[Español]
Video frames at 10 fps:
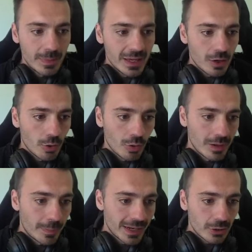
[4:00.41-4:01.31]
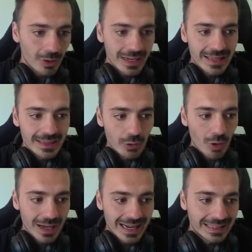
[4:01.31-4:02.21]
pijo, el perrito caliente, el
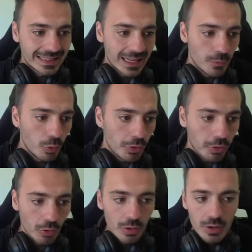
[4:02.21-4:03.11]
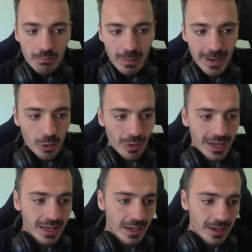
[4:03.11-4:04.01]
ojalata, el buzo, Papá
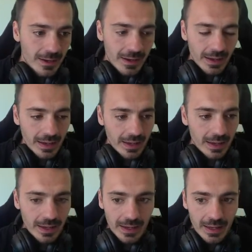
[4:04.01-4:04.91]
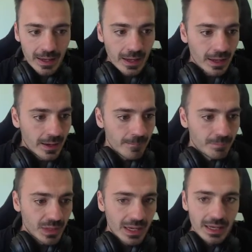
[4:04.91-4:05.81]
Noel, eh,
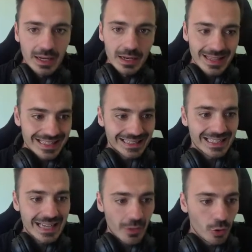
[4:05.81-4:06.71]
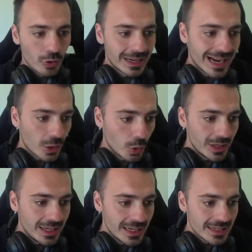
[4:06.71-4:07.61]
el desatascador, el arco
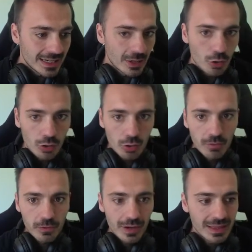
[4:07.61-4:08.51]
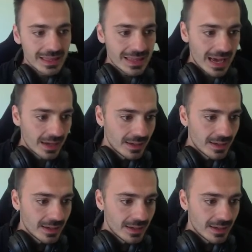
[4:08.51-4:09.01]
iris, el gorro con florecita,